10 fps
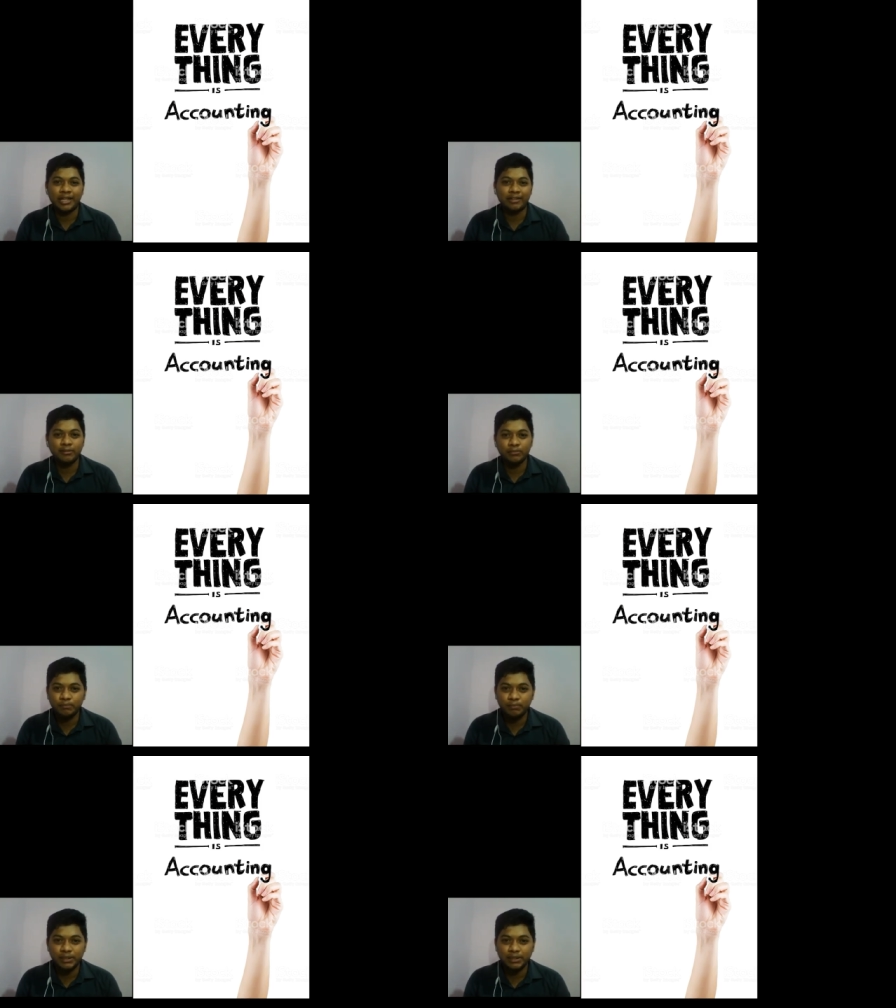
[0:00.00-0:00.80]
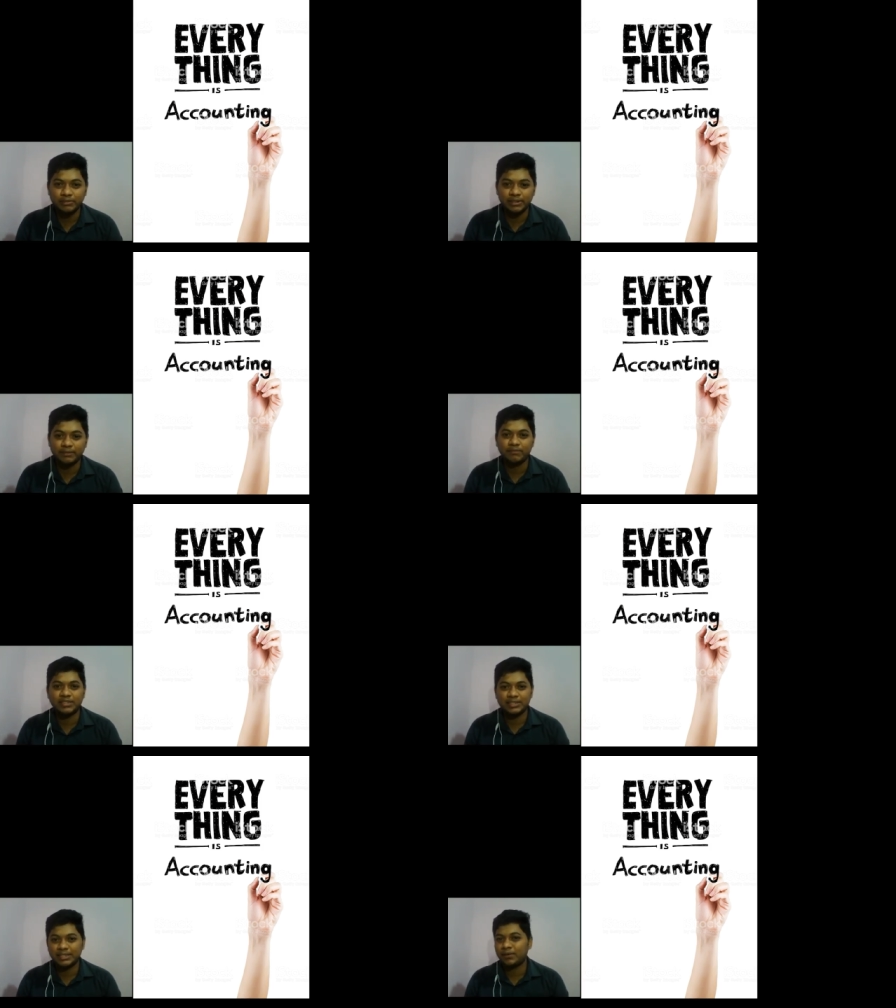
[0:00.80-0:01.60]
அதாவது முப்பது நிமிஷம்
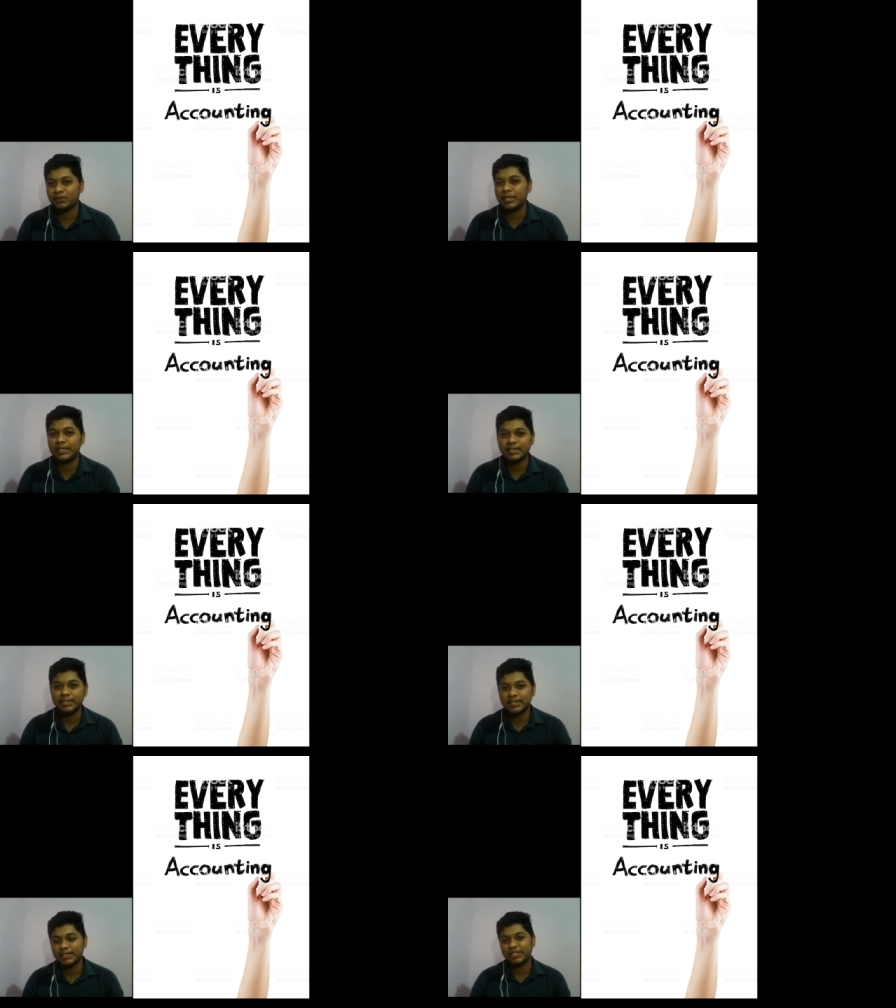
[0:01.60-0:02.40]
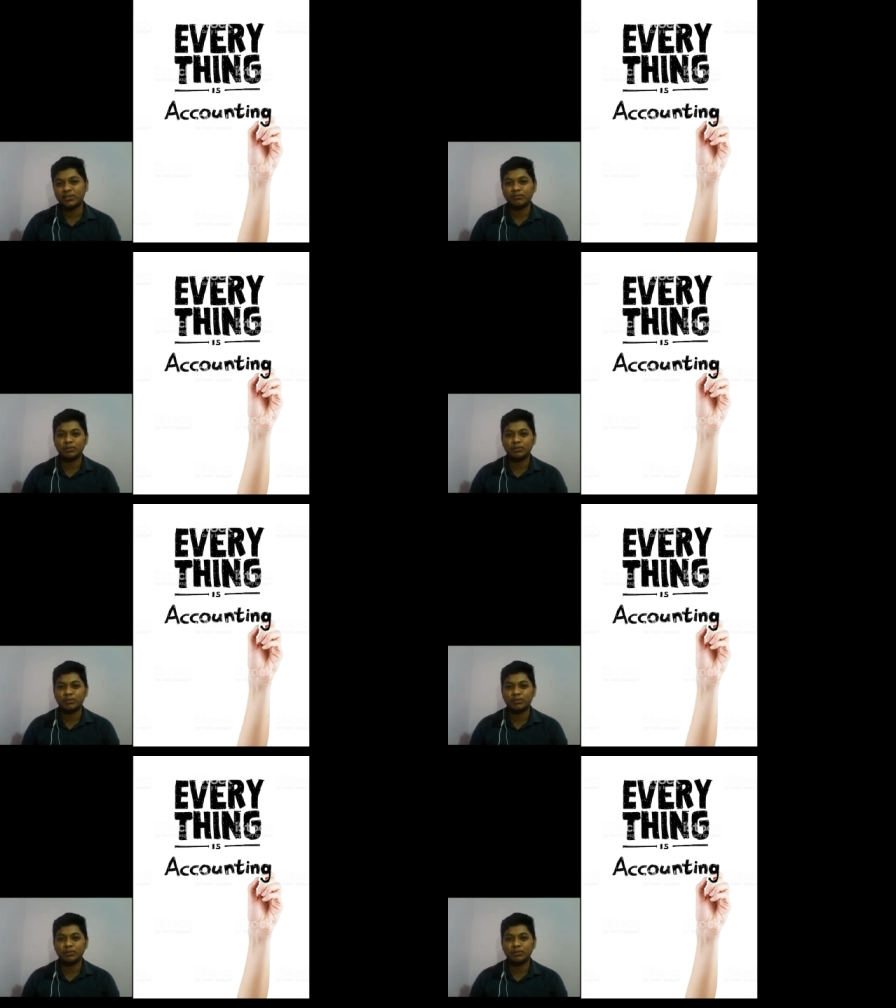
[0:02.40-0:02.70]
ஃபஸ்ட்டு ஆன்லைன் லேர்னிங் அண்டைக்குள்ள